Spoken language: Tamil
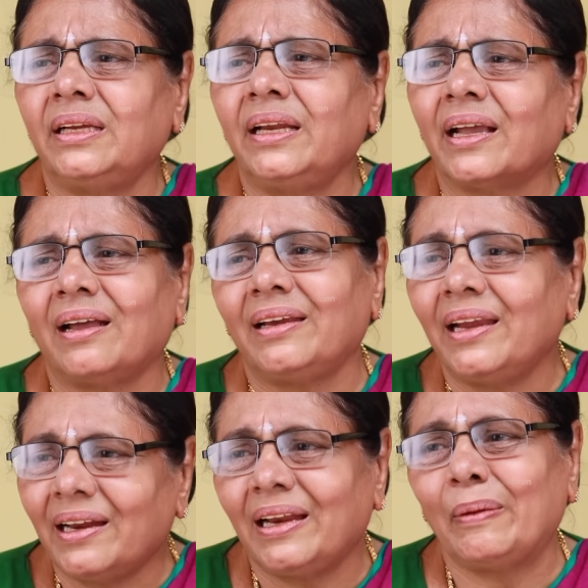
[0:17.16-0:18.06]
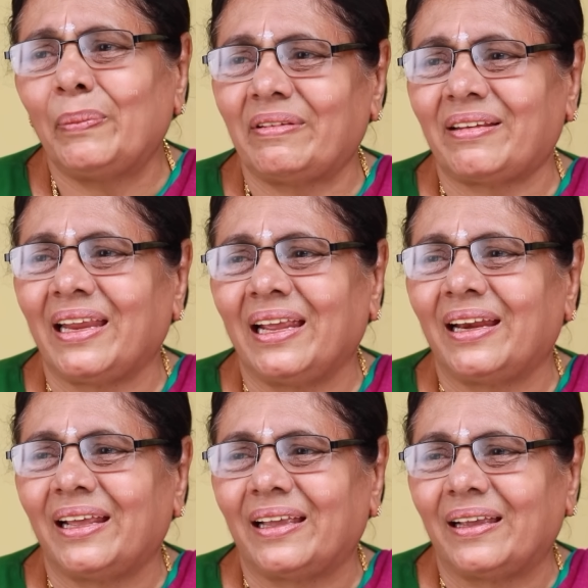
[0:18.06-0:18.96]
திடீர்னு கல்யாணம் எல்லாம்
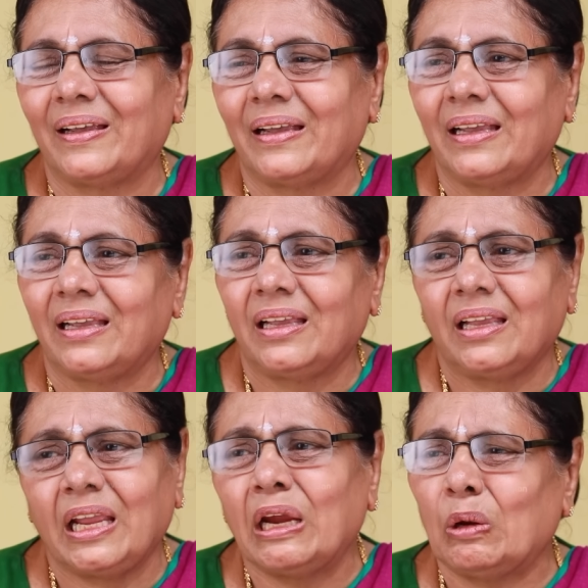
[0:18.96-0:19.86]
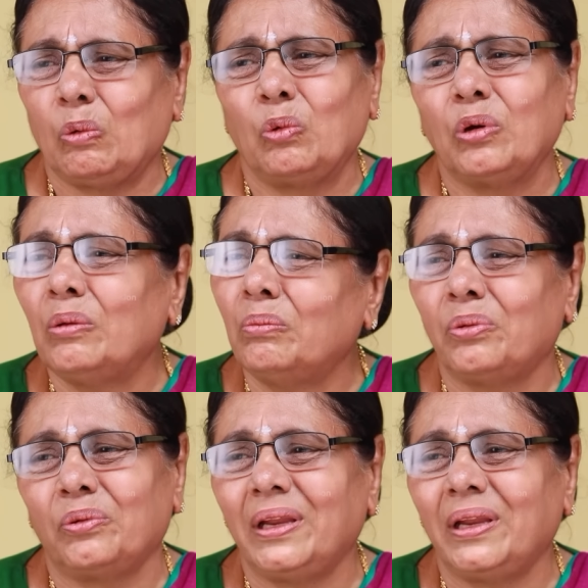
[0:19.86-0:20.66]
பேசுறீங்களே எங்களுக்கு ஒன்றும்